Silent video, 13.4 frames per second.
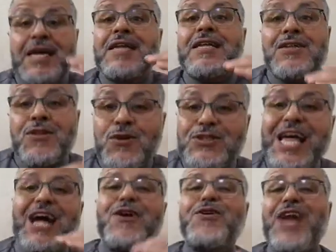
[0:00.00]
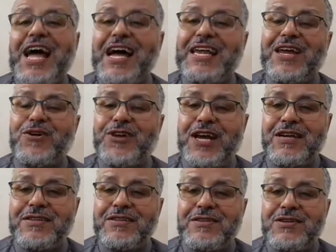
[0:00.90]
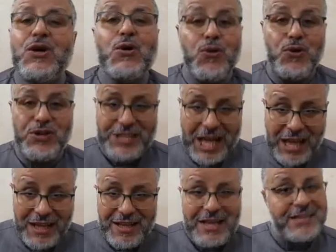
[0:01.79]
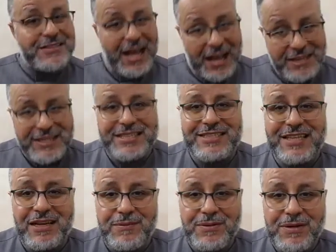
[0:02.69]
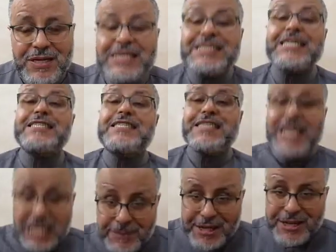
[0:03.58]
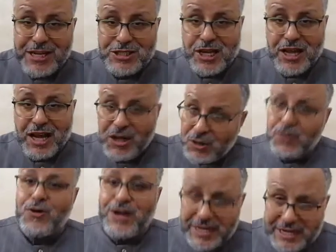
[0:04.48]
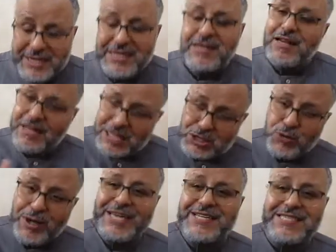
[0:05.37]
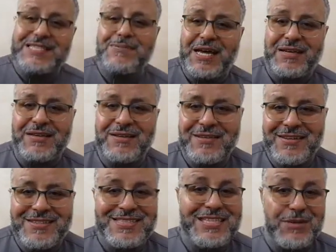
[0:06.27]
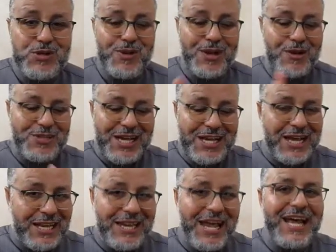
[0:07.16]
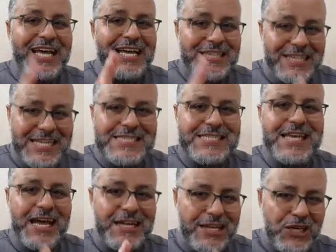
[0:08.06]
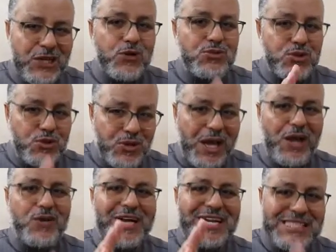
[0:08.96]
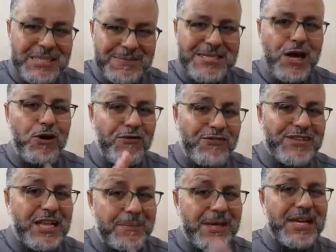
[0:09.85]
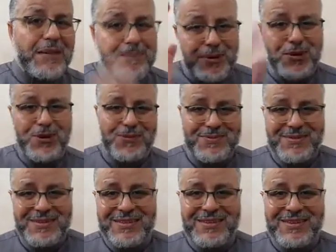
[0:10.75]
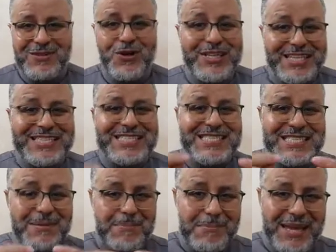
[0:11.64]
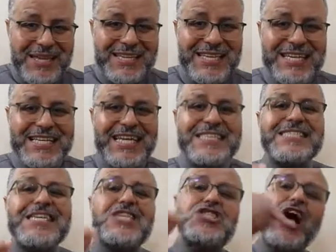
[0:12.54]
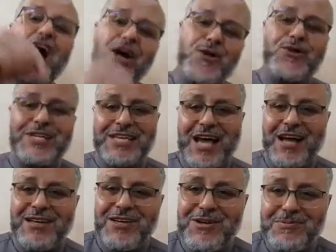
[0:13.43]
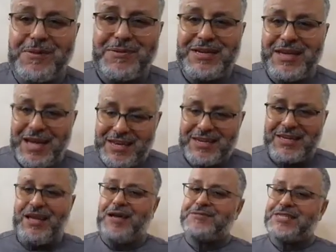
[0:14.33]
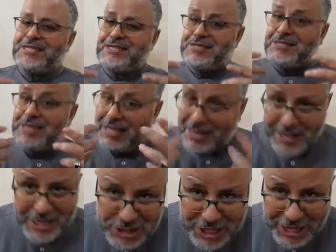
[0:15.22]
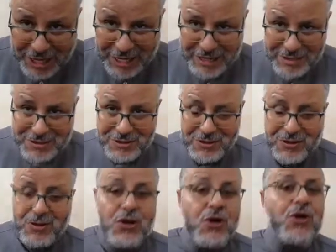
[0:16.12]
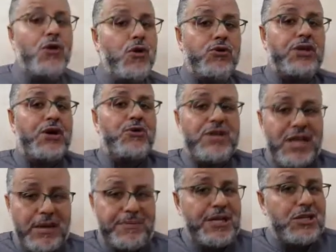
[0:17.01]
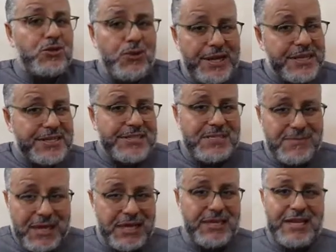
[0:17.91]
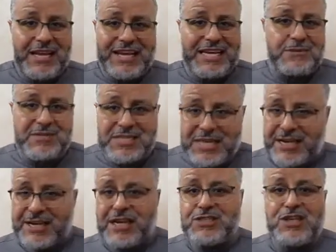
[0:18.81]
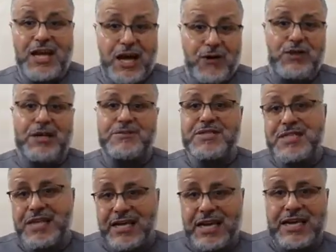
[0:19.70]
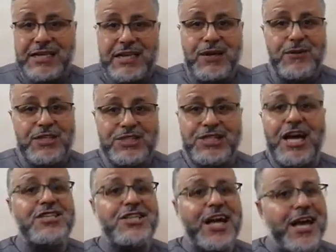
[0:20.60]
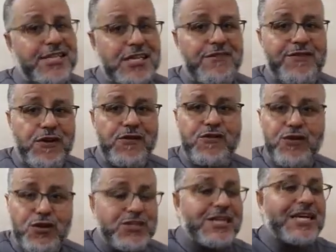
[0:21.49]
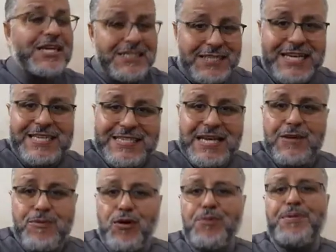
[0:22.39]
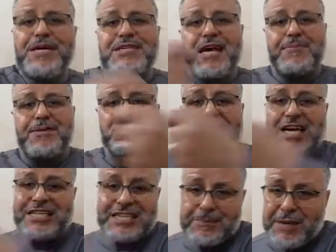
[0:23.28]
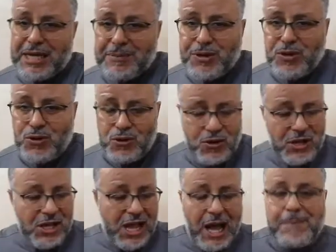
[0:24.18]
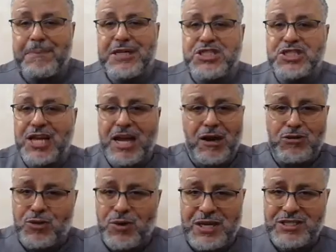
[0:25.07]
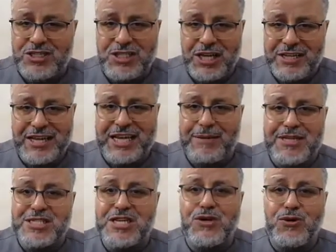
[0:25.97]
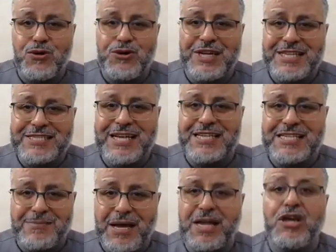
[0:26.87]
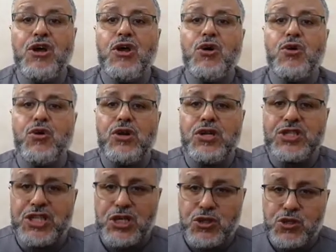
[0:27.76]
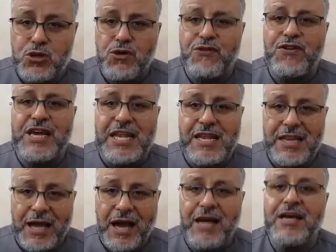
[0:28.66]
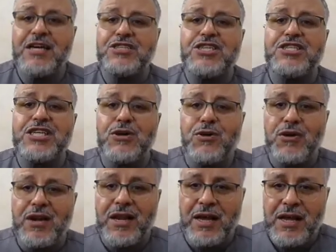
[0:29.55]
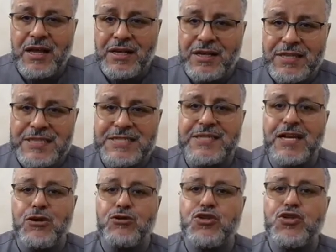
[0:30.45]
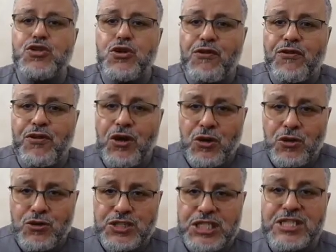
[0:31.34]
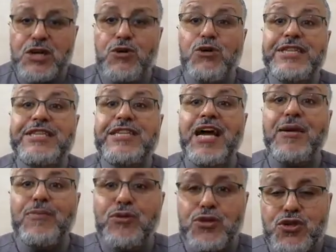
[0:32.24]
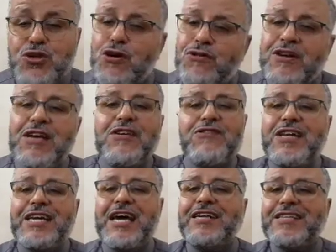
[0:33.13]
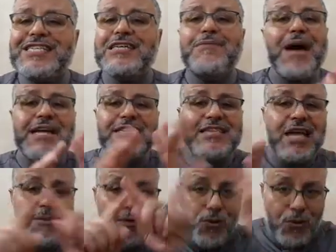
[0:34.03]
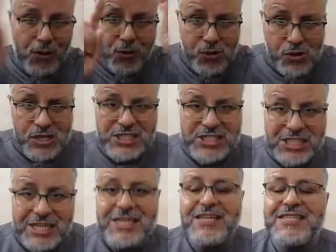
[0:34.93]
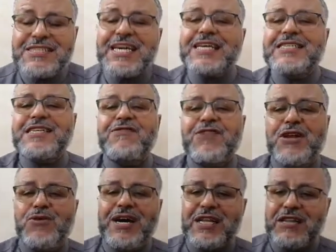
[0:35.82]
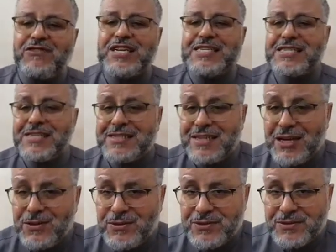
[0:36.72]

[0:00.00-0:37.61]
نقطة أخرى حالة أخرى وحدة عندها هذاك الذهب تتزين به رجلها ولكن لدوير الزمان سيدنا ربي سبحانه وتعالى قال لنا ليس عليكم جناح ان تبتغوا فضلا من ربكم وهذا تتسمى النية التشاركية بمعنى انها تتزين رجلها وانا ويا بيه دواير الزمان الا كان مزير راجلها ولا مزيره هي ولا شي حاجه خاصني فيه الفلوس تيصيبو بعدا باش غادي ما يبيعوا اما الشراوط وهذا الشيء هذا كما تيقولوا الناس ديال زمان كل شيء هتوف الا شي تيقول الزرع والصوف وشي تيقول الذهب والصوف فلهذا تيبقى الذهب هو كل شيء تيخزن فيه الواحد الفليساس ديالو